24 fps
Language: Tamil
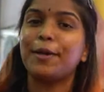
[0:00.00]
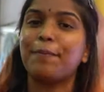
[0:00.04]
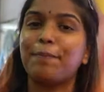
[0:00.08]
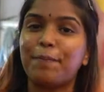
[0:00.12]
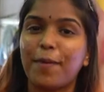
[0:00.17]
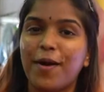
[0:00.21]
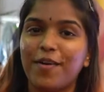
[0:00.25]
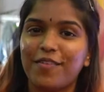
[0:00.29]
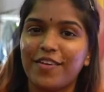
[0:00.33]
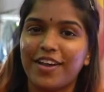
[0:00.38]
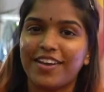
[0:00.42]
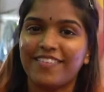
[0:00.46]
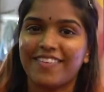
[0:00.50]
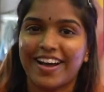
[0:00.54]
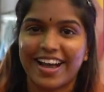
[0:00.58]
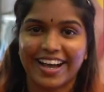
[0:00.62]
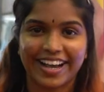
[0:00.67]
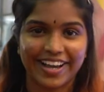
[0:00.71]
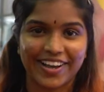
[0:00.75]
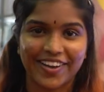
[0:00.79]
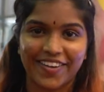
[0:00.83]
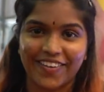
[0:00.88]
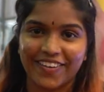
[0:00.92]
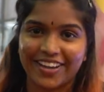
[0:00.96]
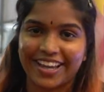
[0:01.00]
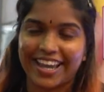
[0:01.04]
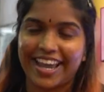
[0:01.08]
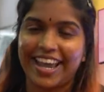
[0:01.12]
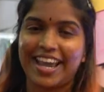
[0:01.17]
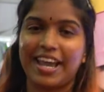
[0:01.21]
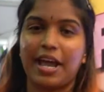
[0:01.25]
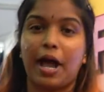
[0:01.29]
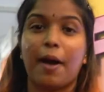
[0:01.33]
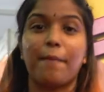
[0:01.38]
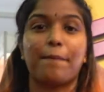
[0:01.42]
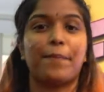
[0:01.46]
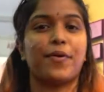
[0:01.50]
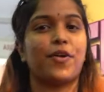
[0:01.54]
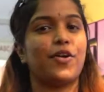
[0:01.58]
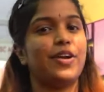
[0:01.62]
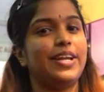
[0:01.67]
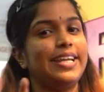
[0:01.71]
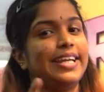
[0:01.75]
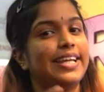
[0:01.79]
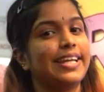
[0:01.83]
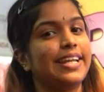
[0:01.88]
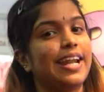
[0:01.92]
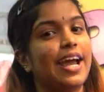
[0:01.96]
இப்போவே வாங்க ஓகே அப்புறம்
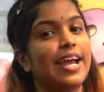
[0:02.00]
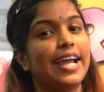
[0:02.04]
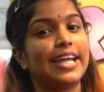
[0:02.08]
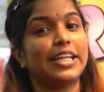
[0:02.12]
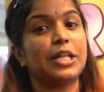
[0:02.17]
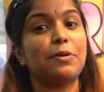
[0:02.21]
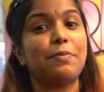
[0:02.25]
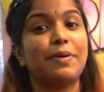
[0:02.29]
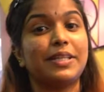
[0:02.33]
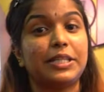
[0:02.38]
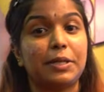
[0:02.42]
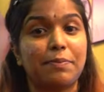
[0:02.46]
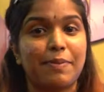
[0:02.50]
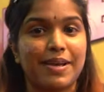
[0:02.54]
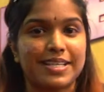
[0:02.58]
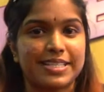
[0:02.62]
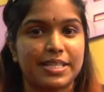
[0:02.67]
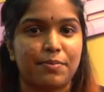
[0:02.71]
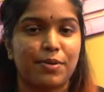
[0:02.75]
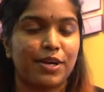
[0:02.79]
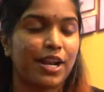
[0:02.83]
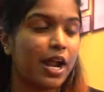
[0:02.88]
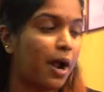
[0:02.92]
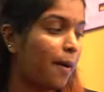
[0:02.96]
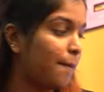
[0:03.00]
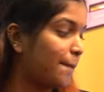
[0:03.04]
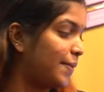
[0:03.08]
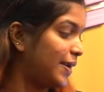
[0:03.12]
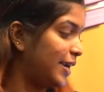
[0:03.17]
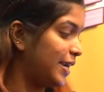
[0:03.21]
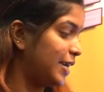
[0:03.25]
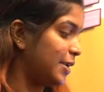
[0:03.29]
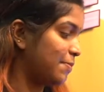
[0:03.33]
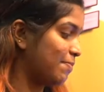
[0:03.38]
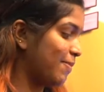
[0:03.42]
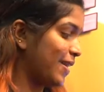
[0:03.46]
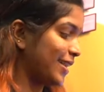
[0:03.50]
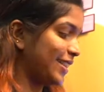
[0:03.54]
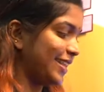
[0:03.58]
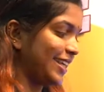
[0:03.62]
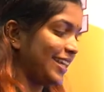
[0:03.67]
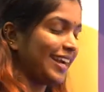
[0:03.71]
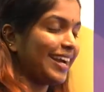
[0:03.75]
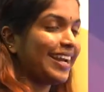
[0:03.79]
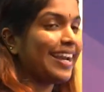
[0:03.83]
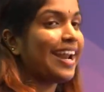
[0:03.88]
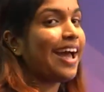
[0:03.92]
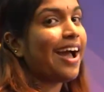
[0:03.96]
இன்றைக்கி நான் எதை பற்றி பேச போகிறேன் அப்படின்ட்டு
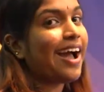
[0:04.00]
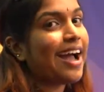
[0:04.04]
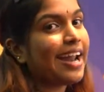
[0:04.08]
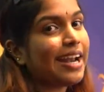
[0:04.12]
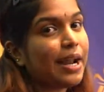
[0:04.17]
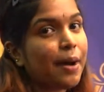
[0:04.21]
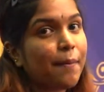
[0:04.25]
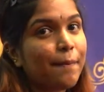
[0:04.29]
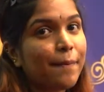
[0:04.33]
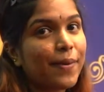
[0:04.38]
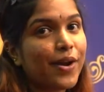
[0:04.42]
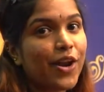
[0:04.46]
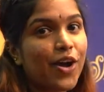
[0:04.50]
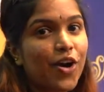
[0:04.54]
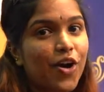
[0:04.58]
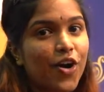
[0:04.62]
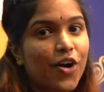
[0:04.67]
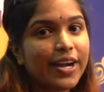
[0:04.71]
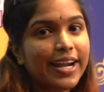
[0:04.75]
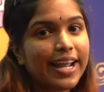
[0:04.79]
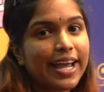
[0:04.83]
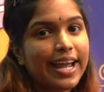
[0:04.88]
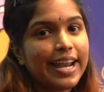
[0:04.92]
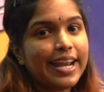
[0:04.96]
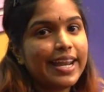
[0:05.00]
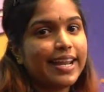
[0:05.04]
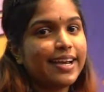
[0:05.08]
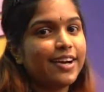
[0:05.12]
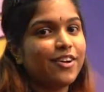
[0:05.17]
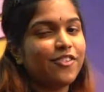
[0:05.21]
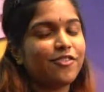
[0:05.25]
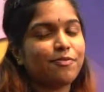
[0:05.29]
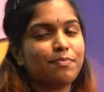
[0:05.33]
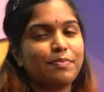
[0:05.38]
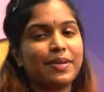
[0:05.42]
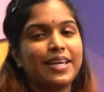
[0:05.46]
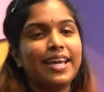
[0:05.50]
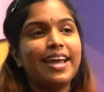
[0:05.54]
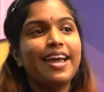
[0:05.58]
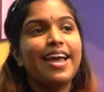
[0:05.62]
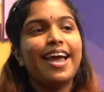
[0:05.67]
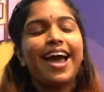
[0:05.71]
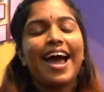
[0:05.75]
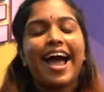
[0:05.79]
பார்த்தீங்கன்னா நம்மளோட லவ் மீ